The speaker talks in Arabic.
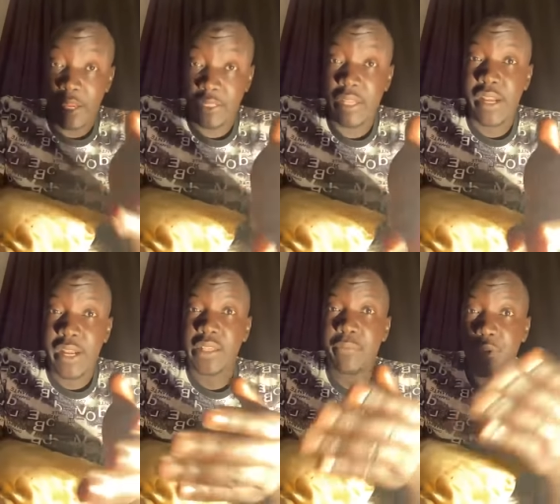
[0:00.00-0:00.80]
اعتدى
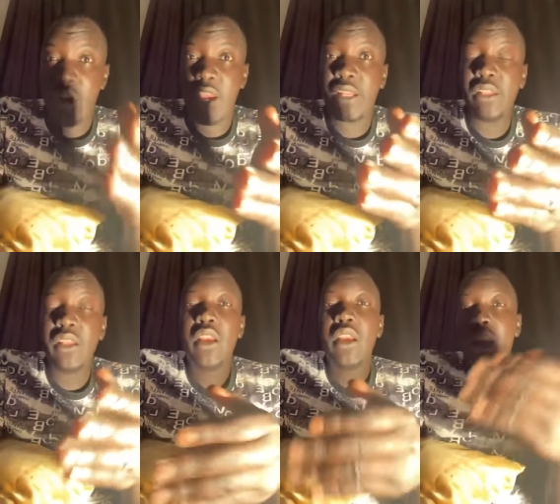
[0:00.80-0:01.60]
حسب رواية
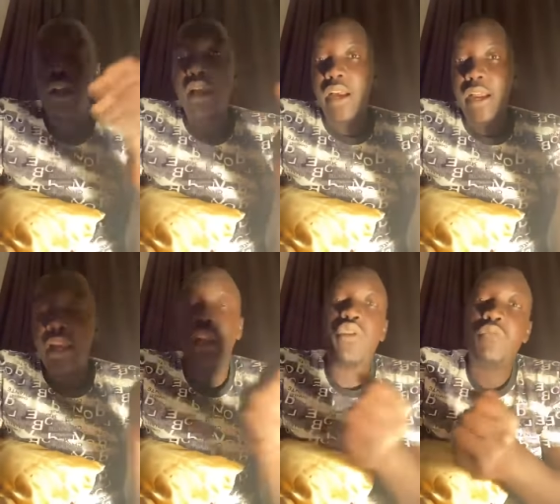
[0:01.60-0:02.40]
آه،
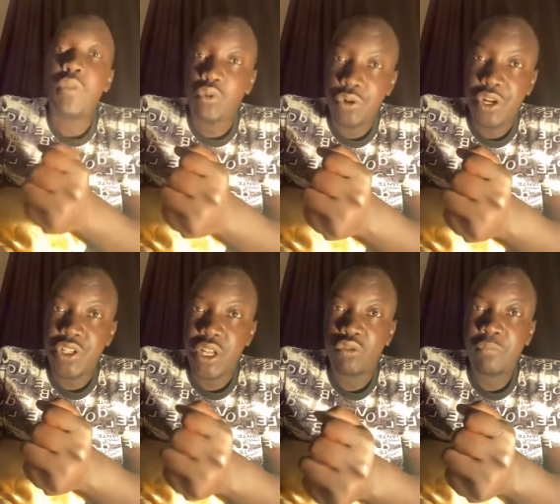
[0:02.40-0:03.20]
أهالي أم القرى
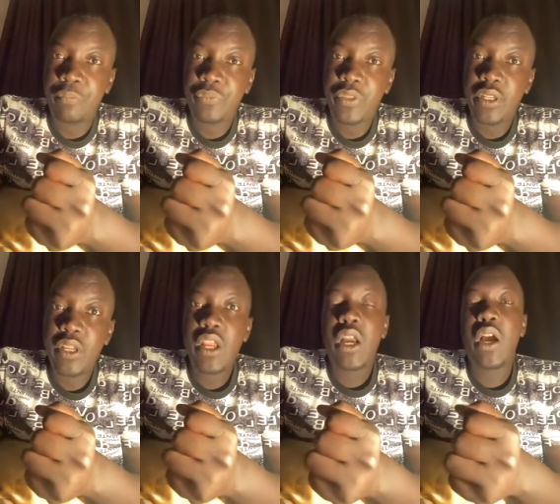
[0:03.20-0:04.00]
ذاتهم
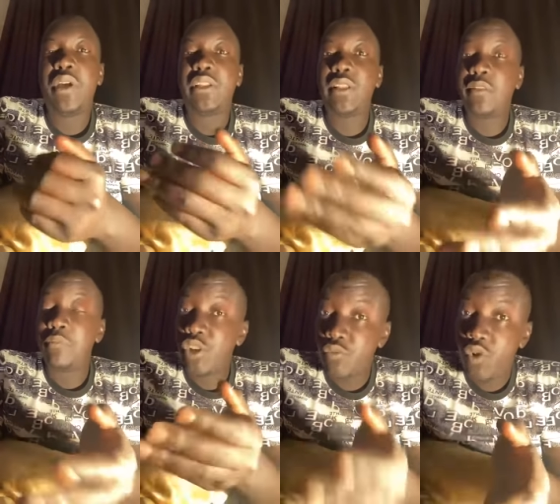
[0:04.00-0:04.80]
أو
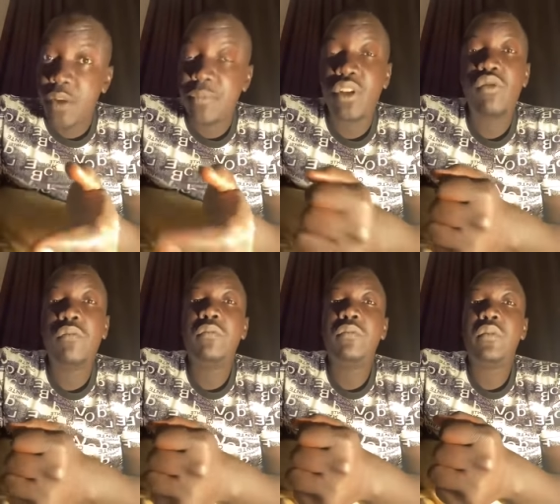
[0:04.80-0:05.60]
اعتدت مجموعة
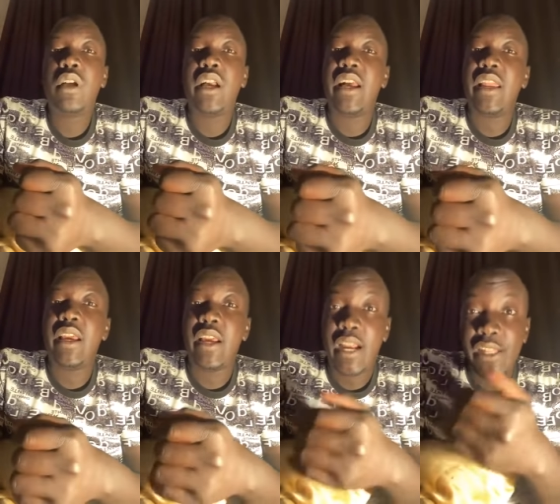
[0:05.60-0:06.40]
منهم
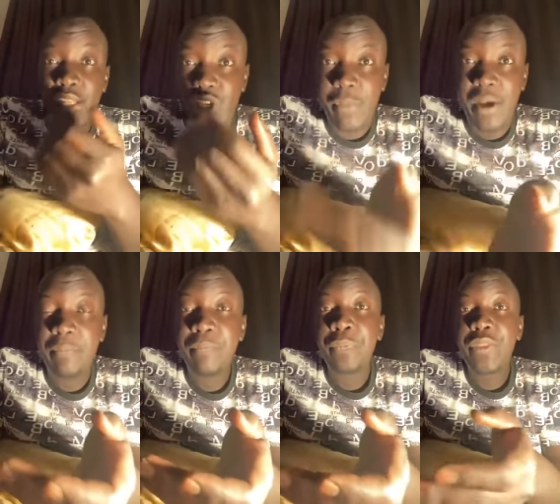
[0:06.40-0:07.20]
على أحد
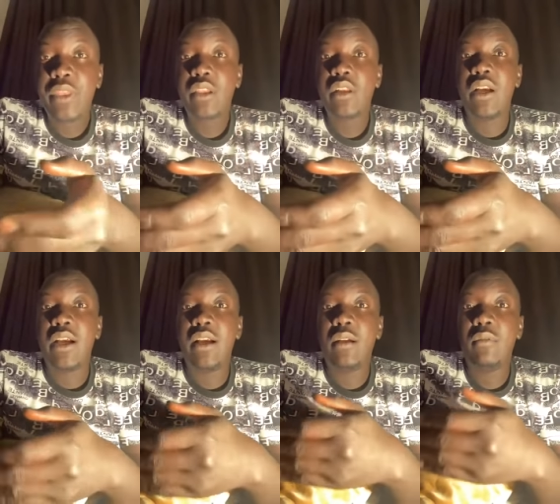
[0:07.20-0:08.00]
الشباب
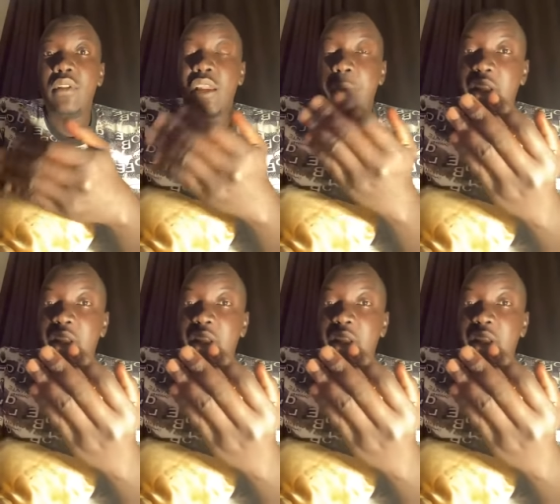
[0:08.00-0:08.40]
آه،